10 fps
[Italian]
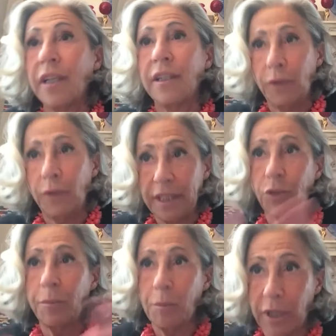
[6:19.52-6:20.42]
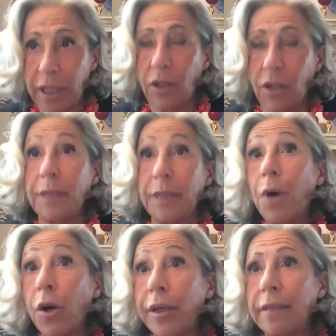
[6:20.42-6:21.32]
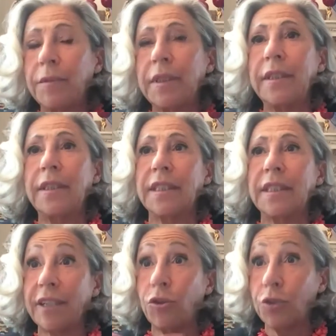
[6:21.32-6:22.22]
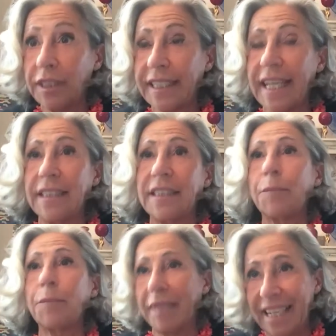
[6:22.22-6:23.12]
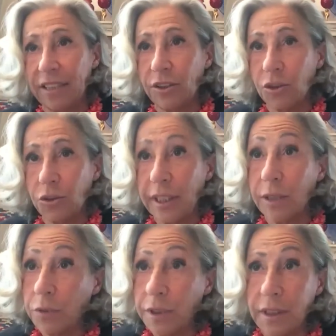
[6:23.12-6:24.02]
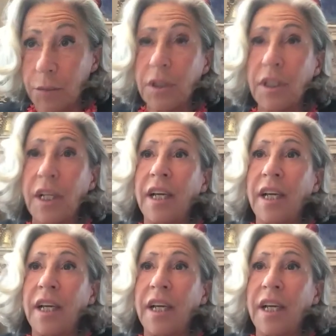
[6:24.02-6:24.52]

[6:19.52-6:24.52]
Quindi dobbiamo raccogliere. Poi, in seconda istanza, parlando di autismo,